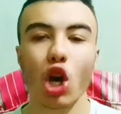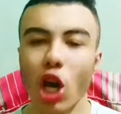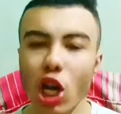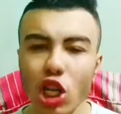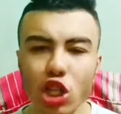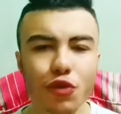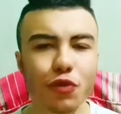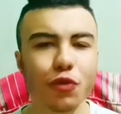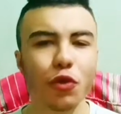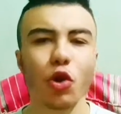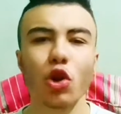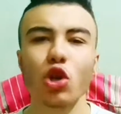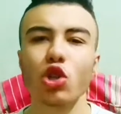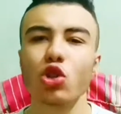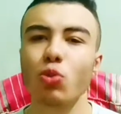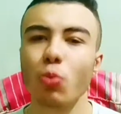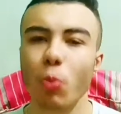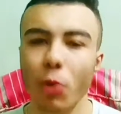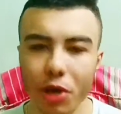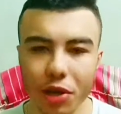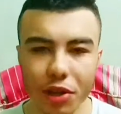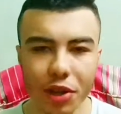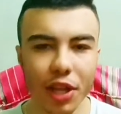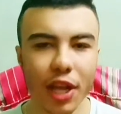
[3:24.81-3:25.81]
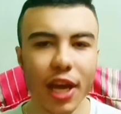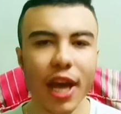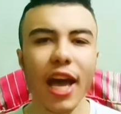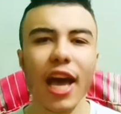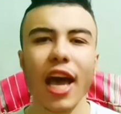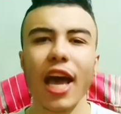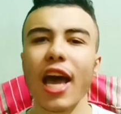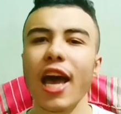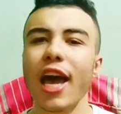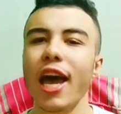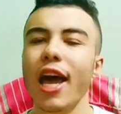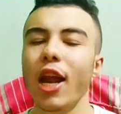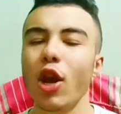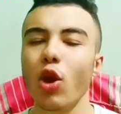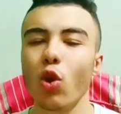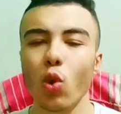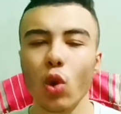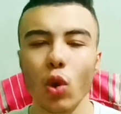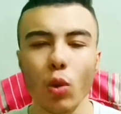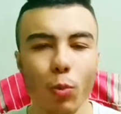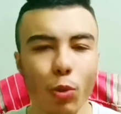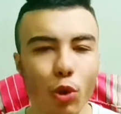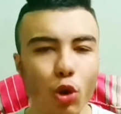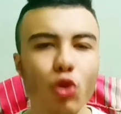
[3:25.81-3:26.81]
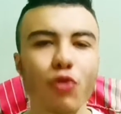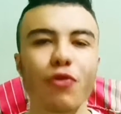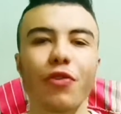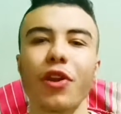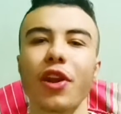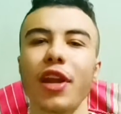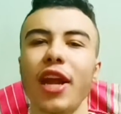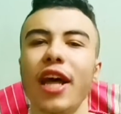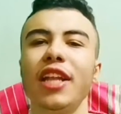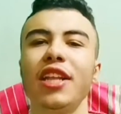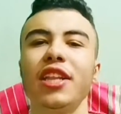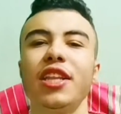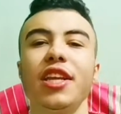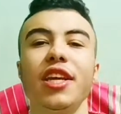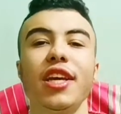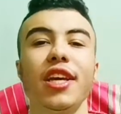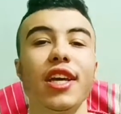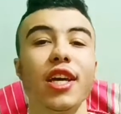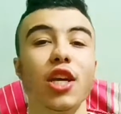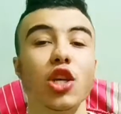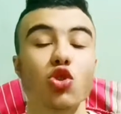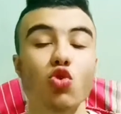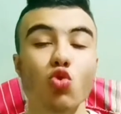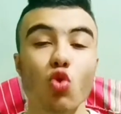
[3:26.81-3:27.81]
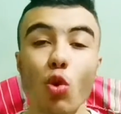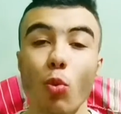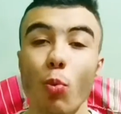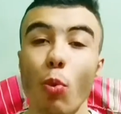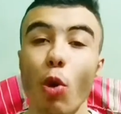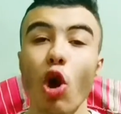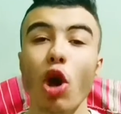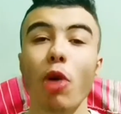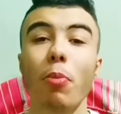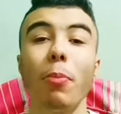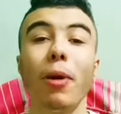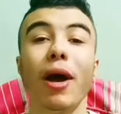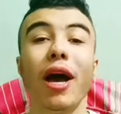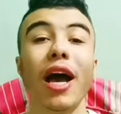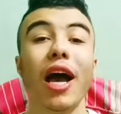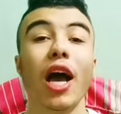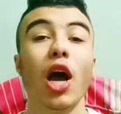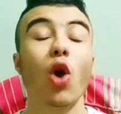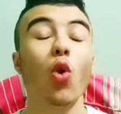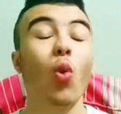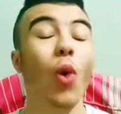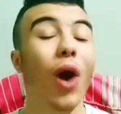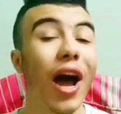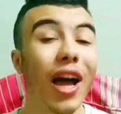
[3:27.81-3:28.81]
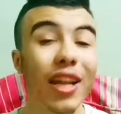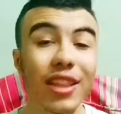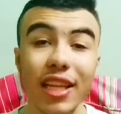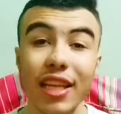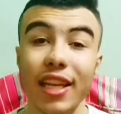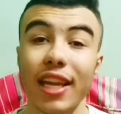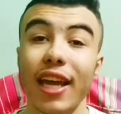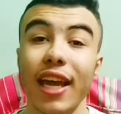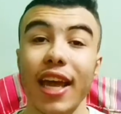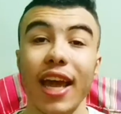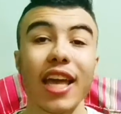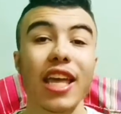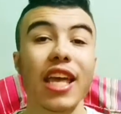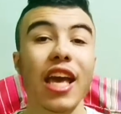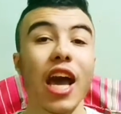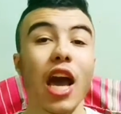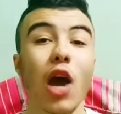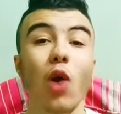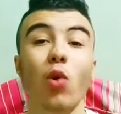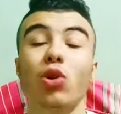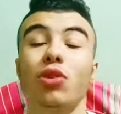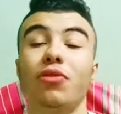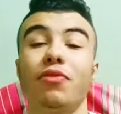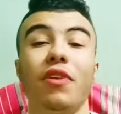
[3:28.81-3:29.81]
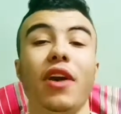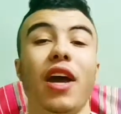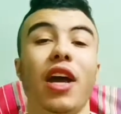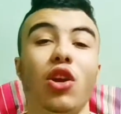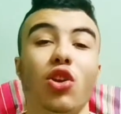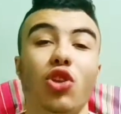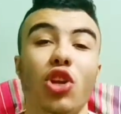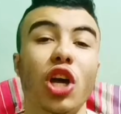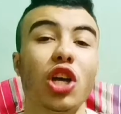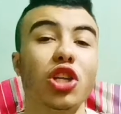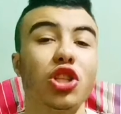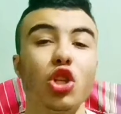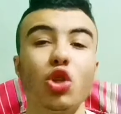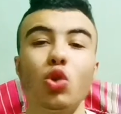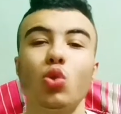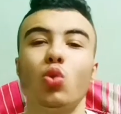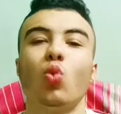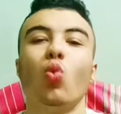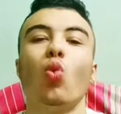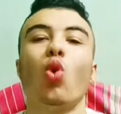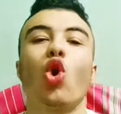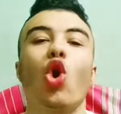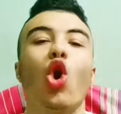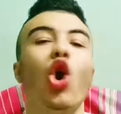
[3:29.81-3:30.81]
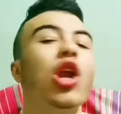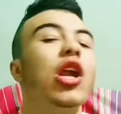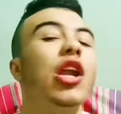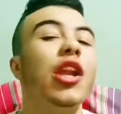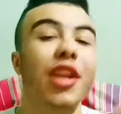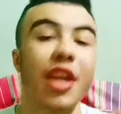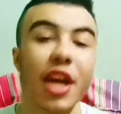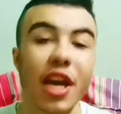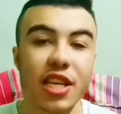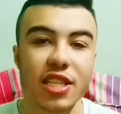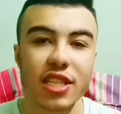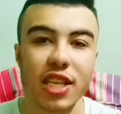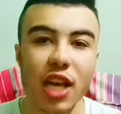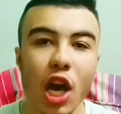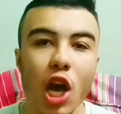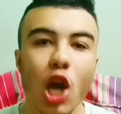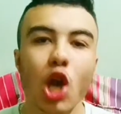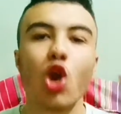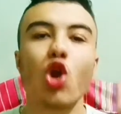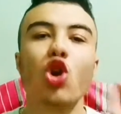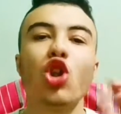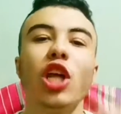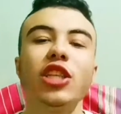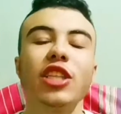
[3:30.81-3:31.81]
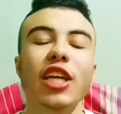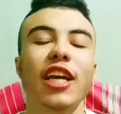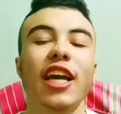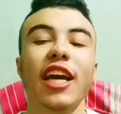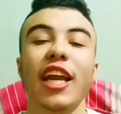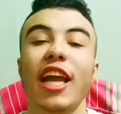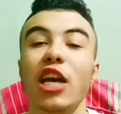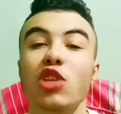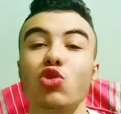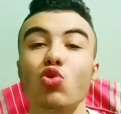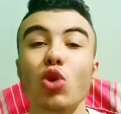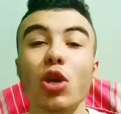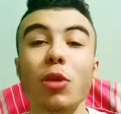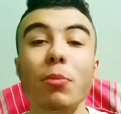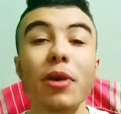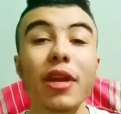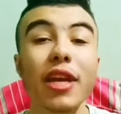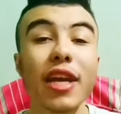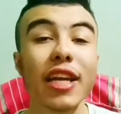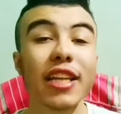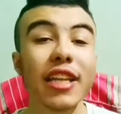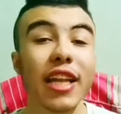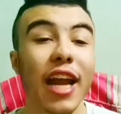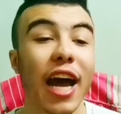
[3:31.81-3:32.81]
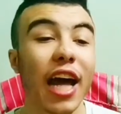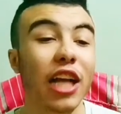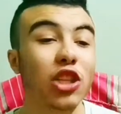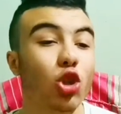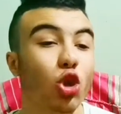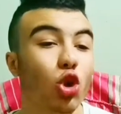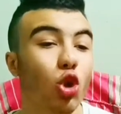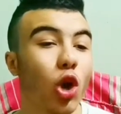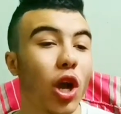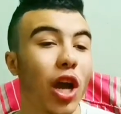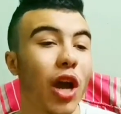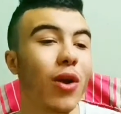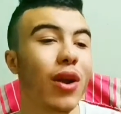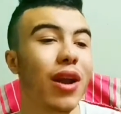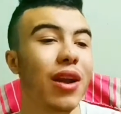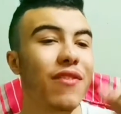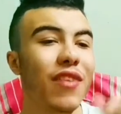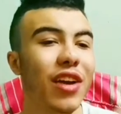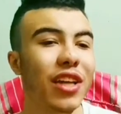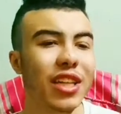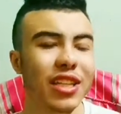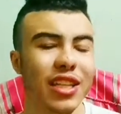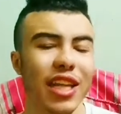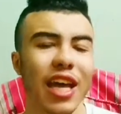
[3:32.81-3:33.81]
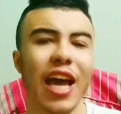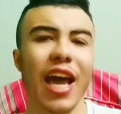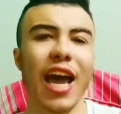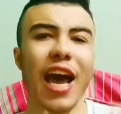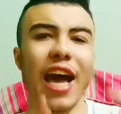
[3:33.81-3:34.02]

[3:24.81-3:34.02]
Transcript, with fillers: راشفورد ومارتيال وبرونو فرنانديز وبوجبا وحتى دخيا ودفاع يونايتد وكل الناس يونايتد كان خازوق كبير جدا قعدت لو الجوله اللي فاتت